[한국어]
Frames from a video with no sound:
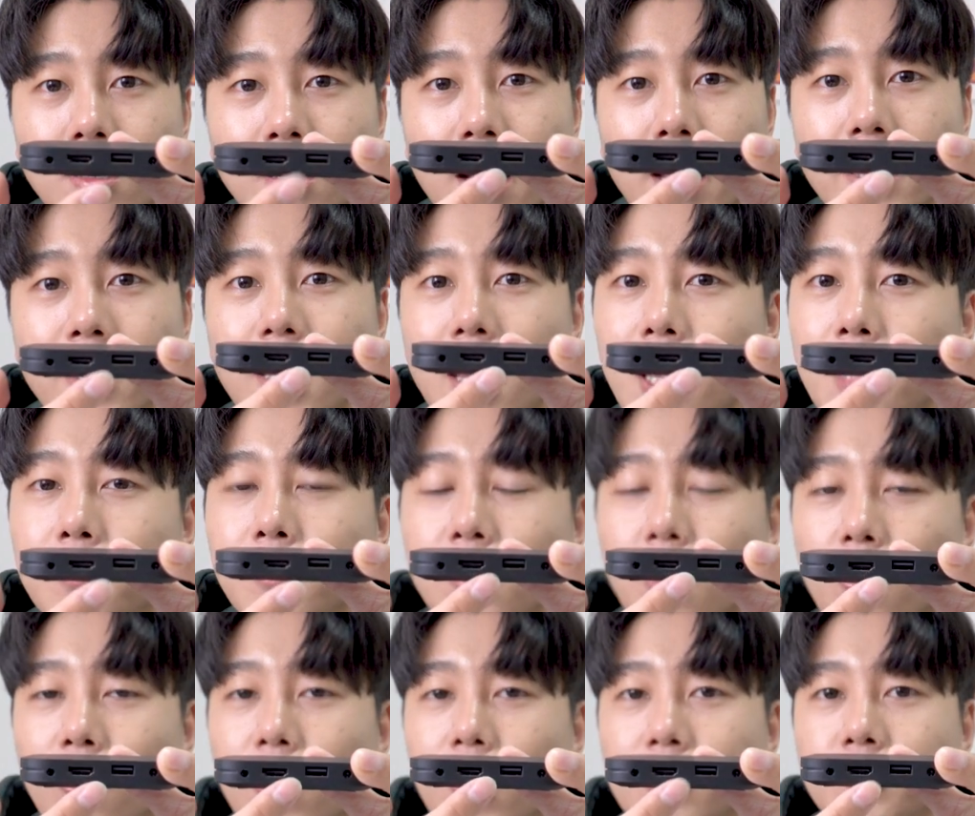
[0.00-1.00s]
랜 케이블
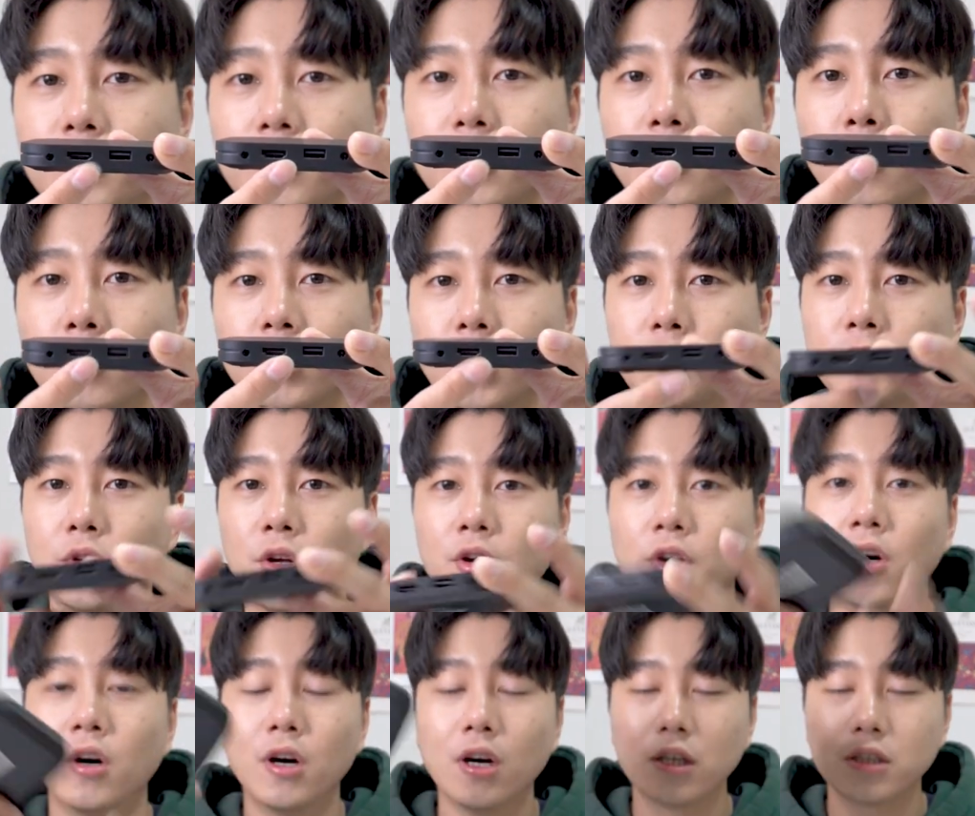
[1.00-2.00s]
연결할 수 있는 곳이
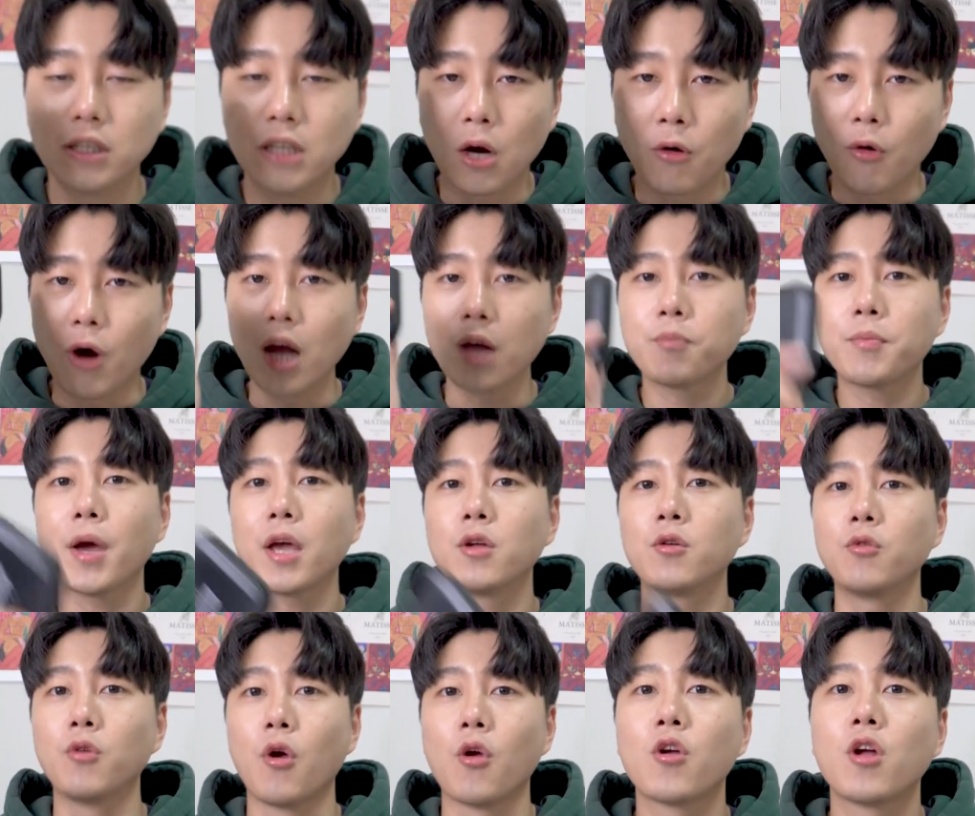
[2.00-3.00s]
없어요. 그냥
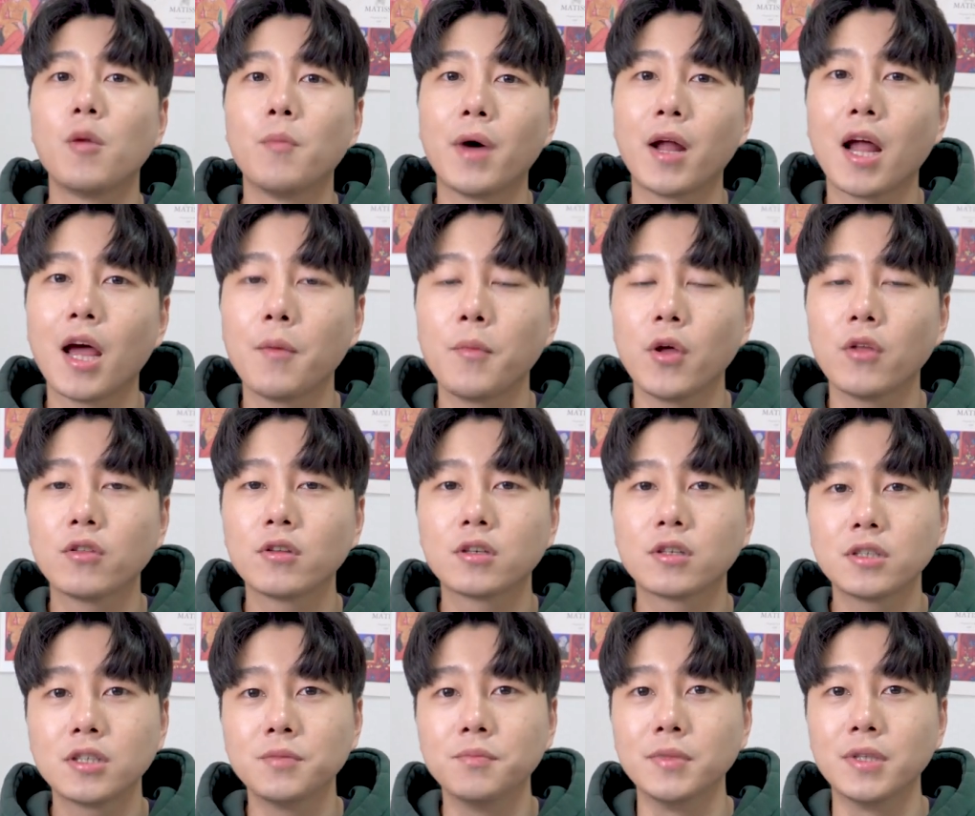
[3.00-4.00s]
와이파이로 연결만 하면
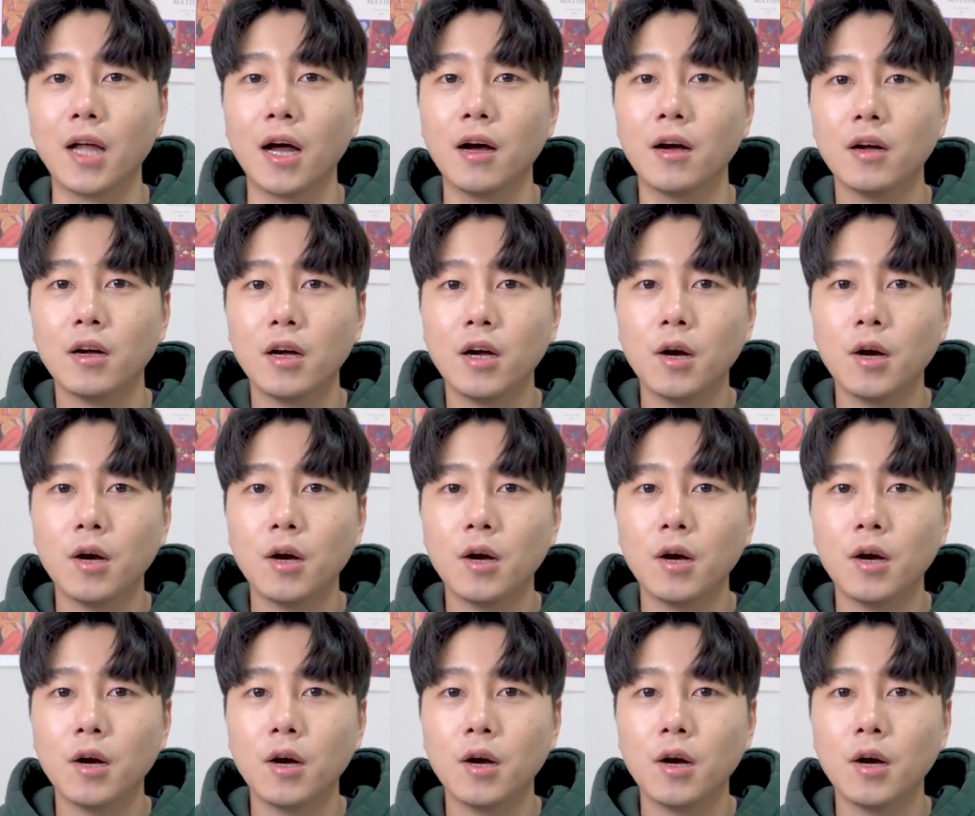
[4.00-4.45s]
끝입니다.